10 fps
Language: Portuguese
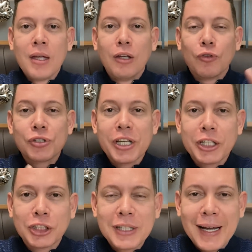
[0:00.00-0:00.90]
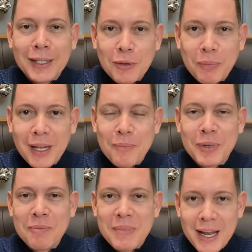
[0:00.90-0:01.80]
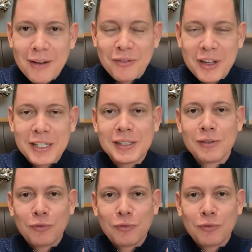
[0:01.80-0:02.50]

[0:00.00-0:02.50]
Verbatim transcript: e você que está aqui pela primeira vez,